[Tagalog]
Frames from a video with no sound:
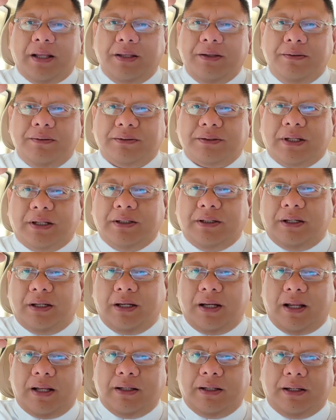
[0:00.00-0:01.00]
na yuta
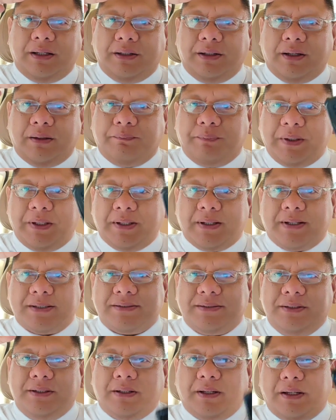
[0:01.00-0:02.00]
diri ana niyang
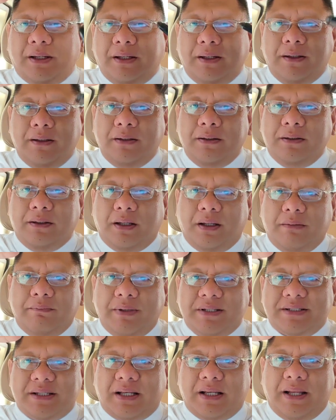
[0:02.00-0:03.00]
pikas diri
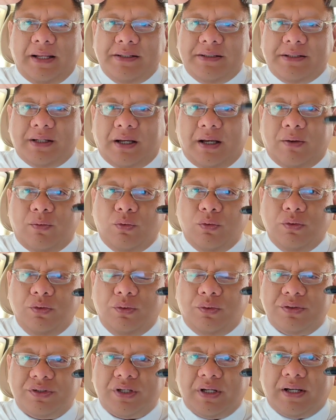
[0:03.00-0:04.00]
imbis alayin siya
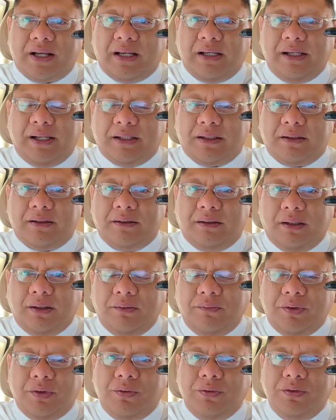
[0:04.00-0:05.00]
hugno siya kalit
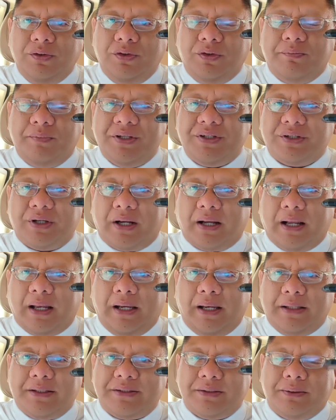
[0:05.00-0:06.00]
nan ni hugno man siya
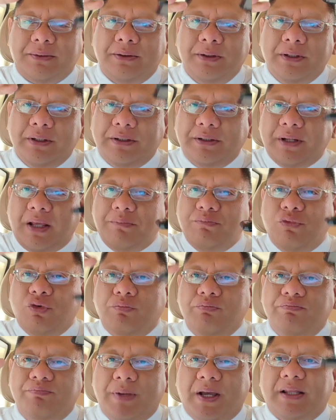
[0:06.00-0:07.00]
kalit so na
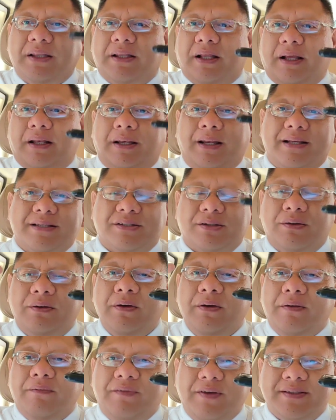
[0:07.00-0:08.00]
movement ana so
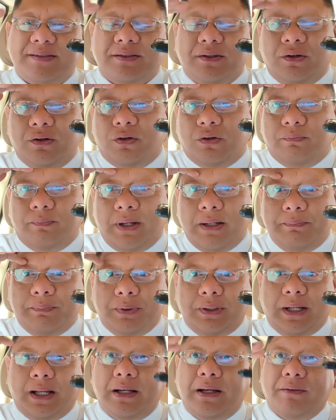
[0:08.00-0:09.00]
this ang
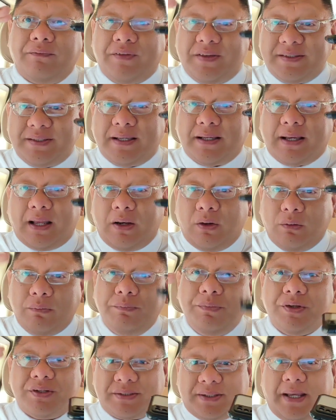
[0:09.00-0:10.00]
uban pod ana physical
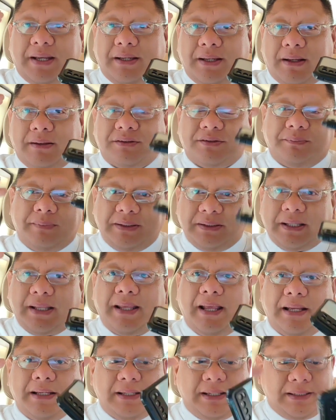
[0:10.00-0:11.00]
obvious kay na so
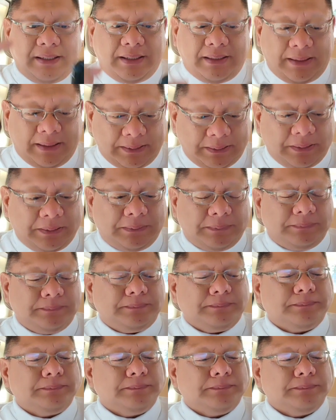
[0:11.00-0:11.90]
bantayanan ana to